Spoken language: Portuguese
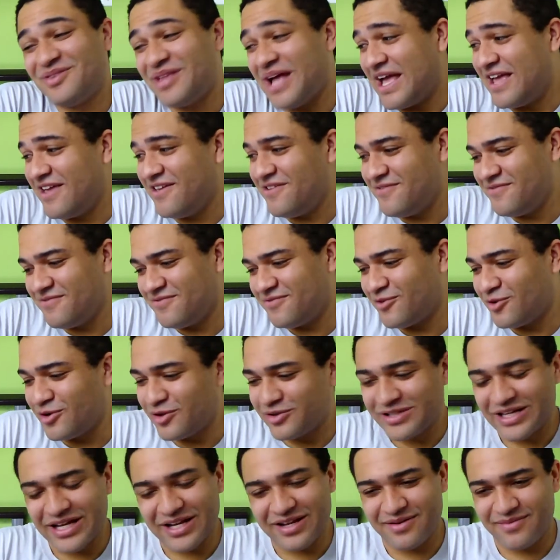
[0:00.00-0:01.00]

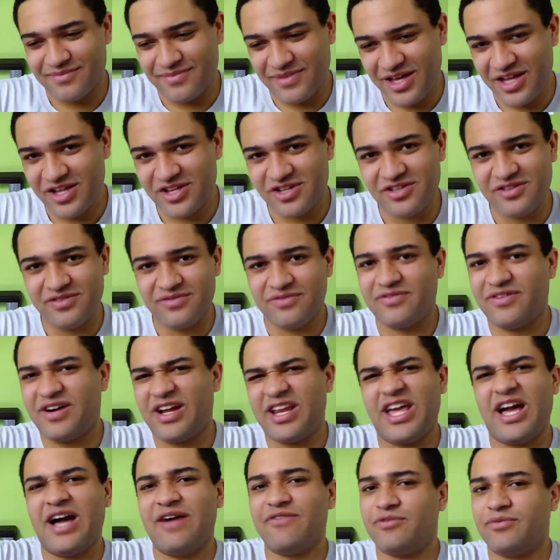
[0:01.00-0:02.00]
involuntariamente,
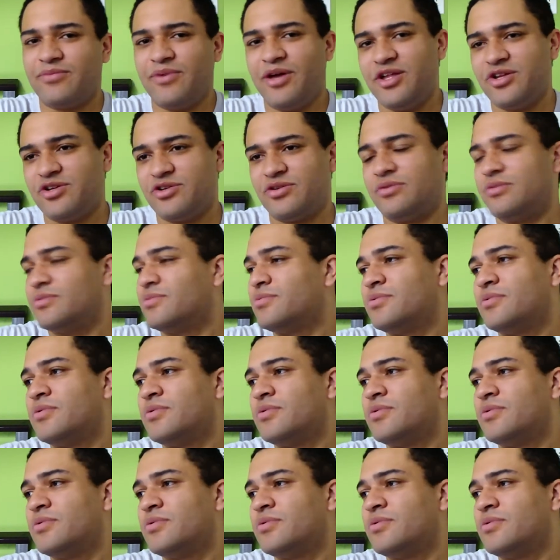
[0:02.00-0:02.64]
invariavelmente,